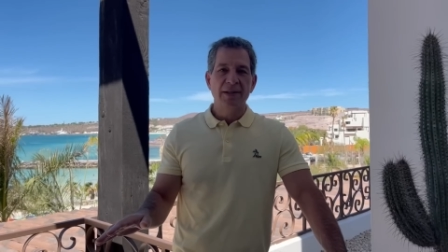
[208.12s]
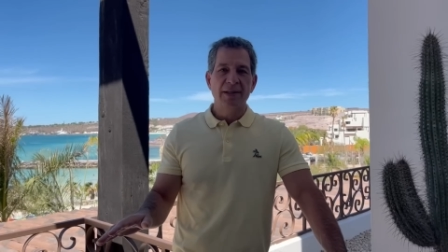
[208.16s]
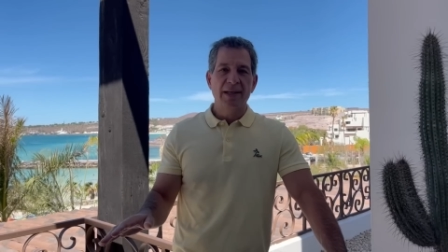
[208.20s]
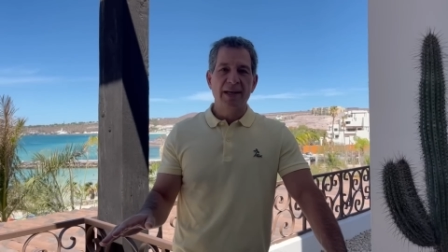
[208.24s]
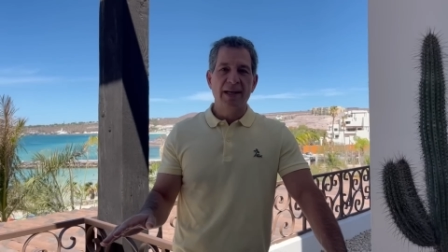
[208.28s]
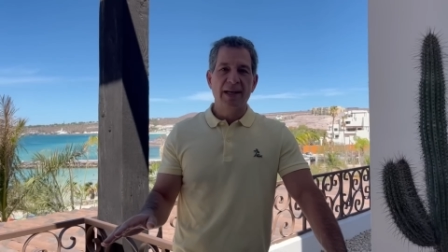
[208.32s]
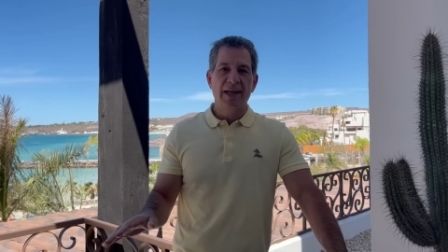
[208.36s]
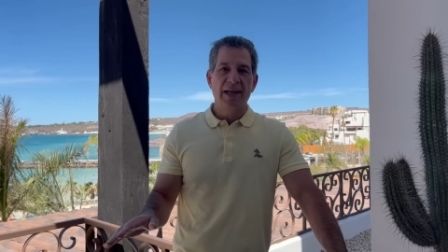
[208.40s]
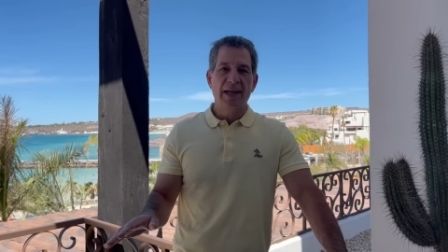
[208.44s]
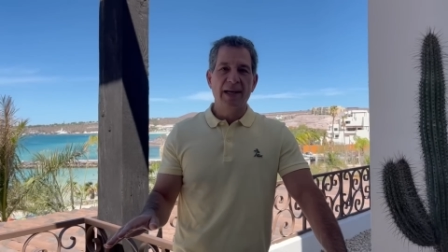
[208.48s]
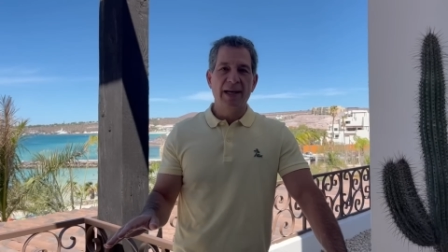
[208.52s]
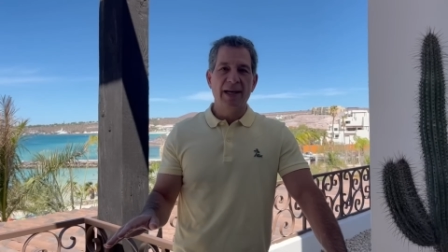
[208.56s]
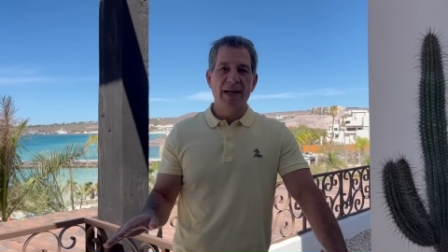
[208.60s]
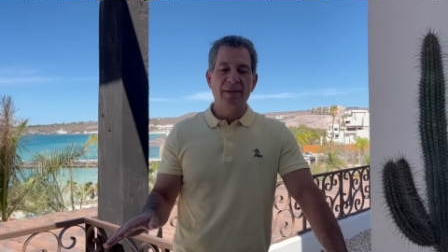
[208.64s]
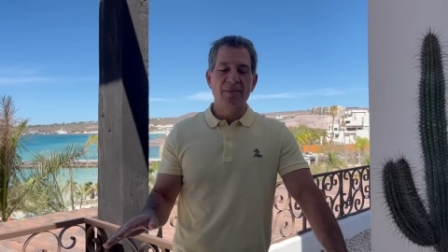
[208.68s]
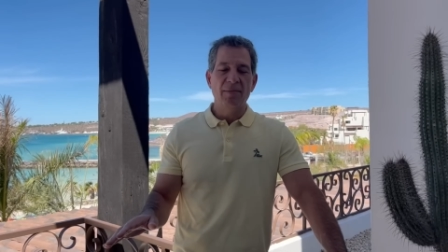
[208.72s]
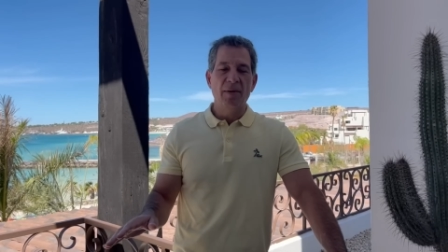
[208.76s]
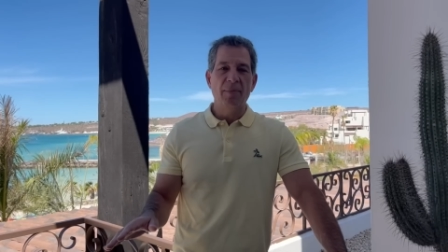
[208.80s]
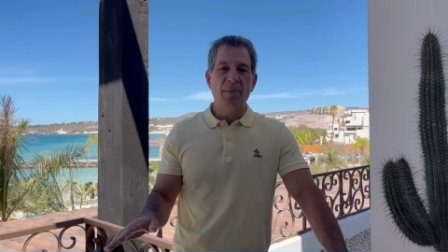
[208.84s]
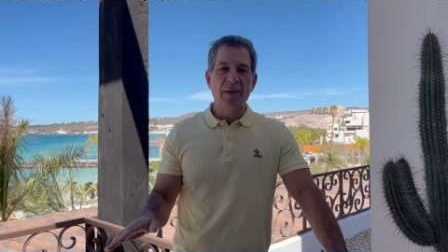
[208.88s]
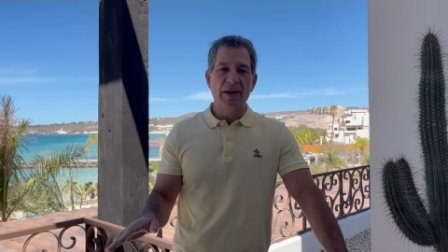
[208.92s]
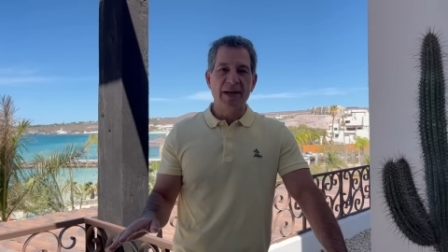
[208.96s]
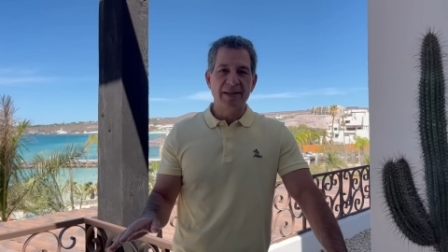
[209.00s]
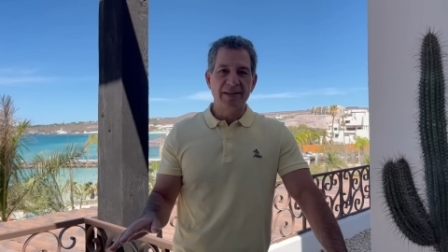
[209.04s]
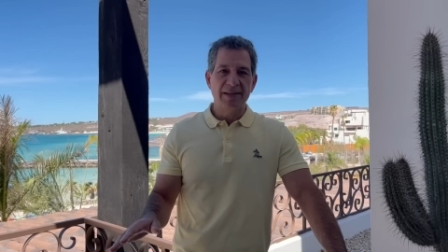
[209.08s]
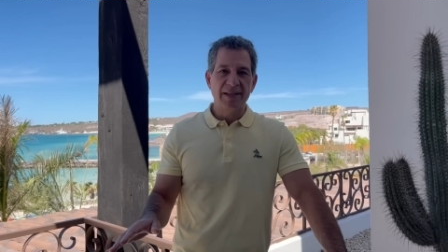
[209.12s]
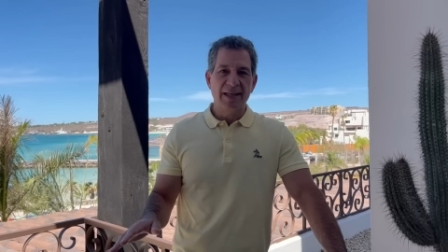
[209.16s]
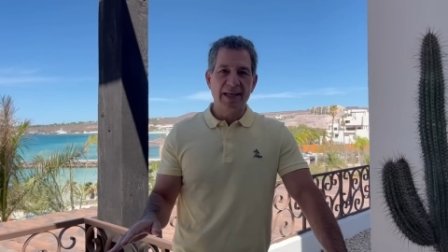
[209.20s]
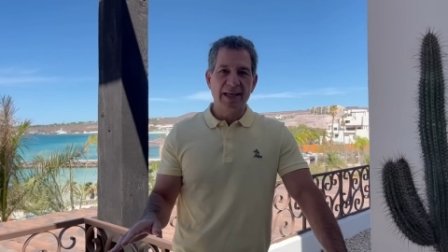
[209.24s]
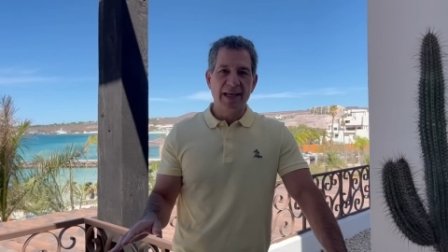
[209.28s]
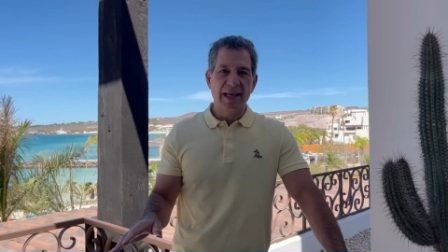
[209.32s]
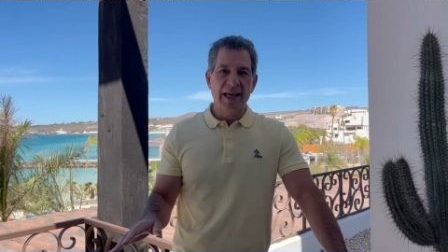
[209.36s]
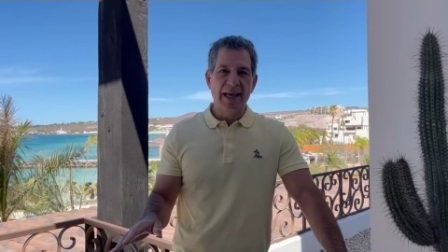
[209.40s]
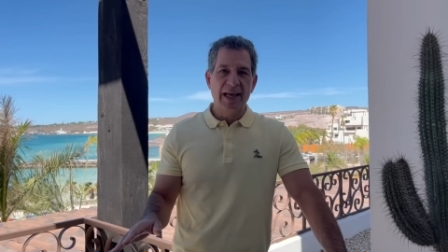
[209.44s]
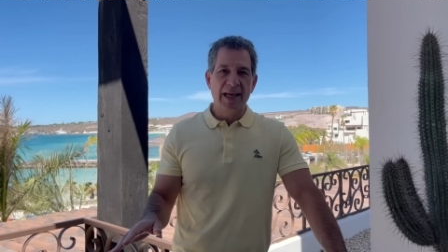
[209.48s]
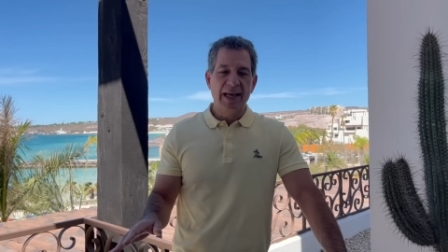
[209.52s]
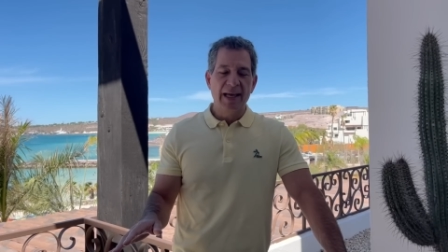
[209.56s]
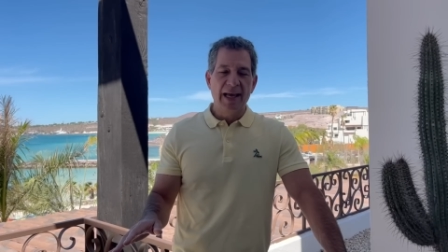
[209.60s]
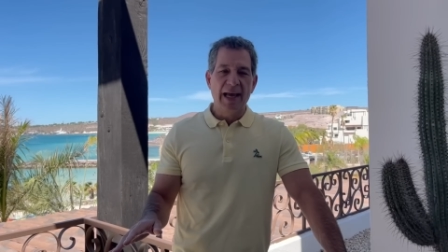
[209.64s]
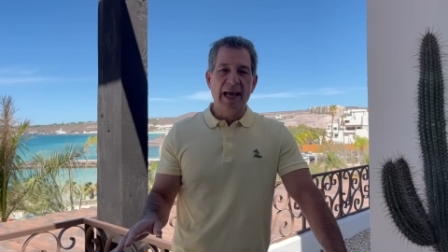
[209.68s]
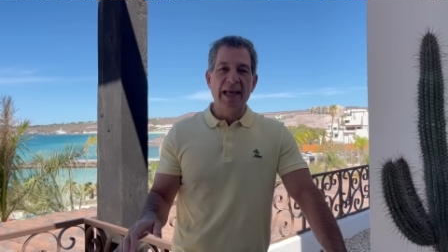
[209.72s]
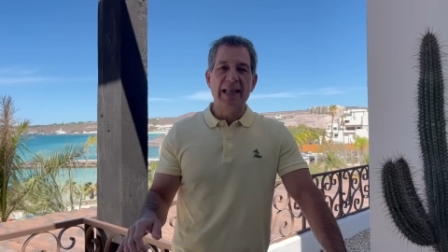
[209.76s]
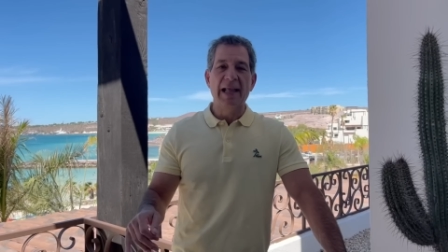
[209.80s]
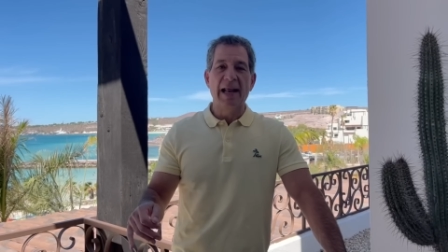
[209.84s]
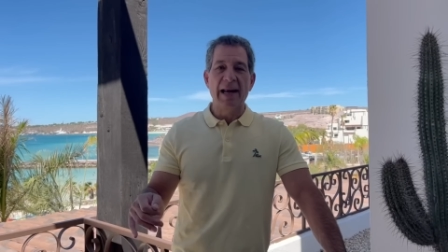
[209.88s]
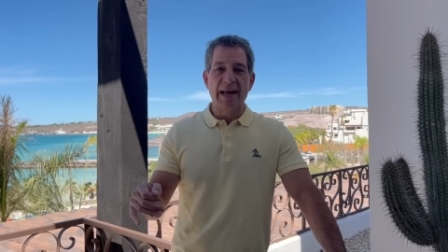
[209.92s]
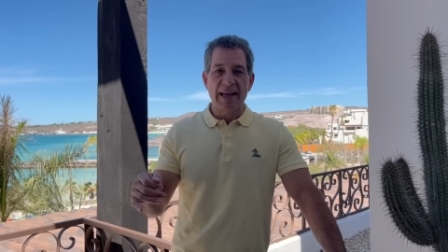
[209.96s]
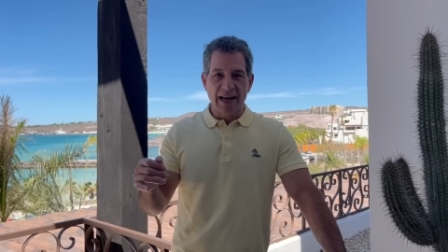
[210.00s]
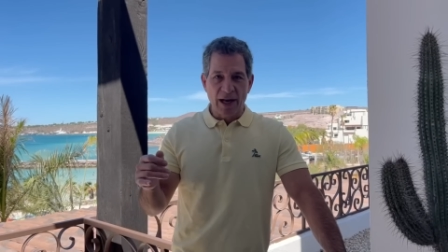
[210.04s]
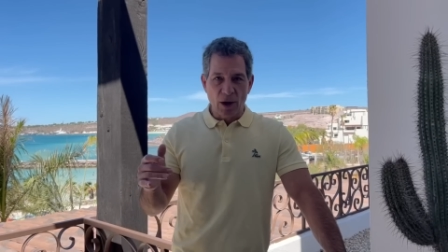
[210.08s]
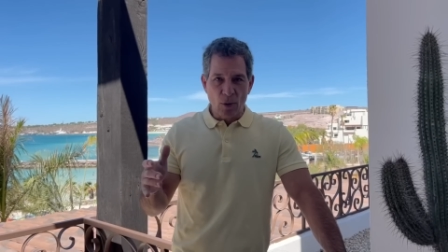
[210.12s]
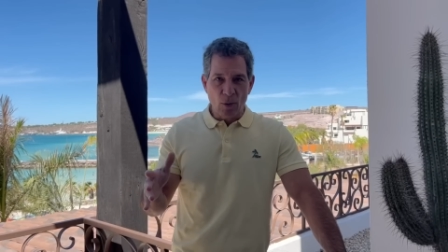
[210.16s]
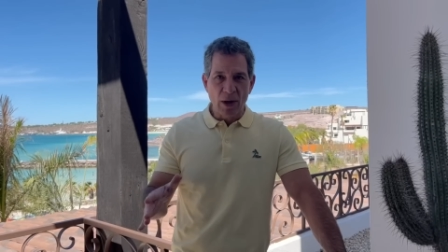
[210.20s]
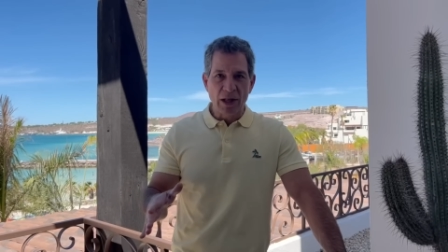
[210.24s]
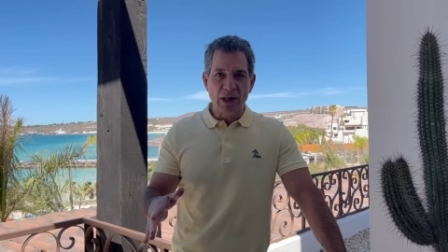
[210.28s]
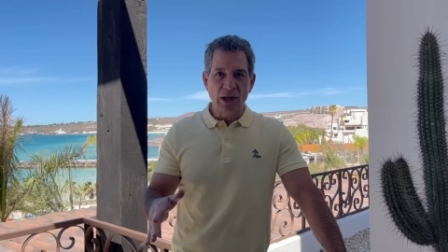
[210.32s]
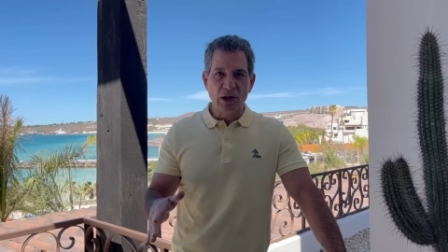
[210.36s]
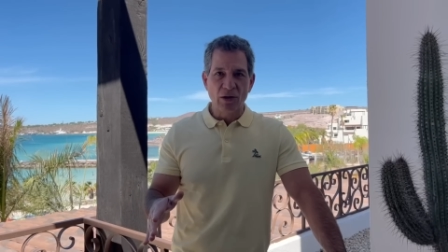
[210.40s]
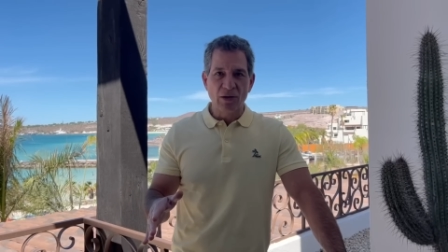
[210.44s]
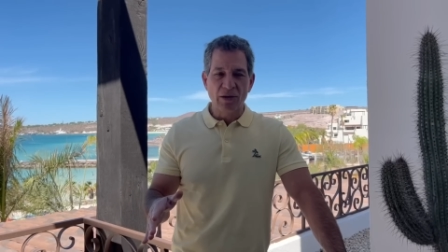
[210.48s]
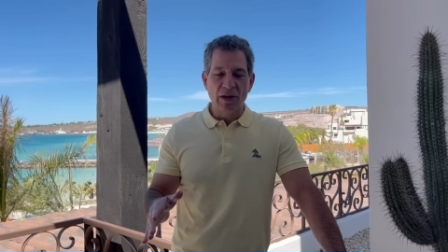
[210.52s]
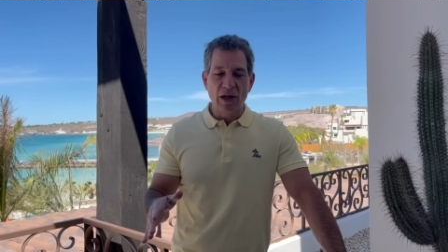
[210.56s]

eh, me parece que en el recuento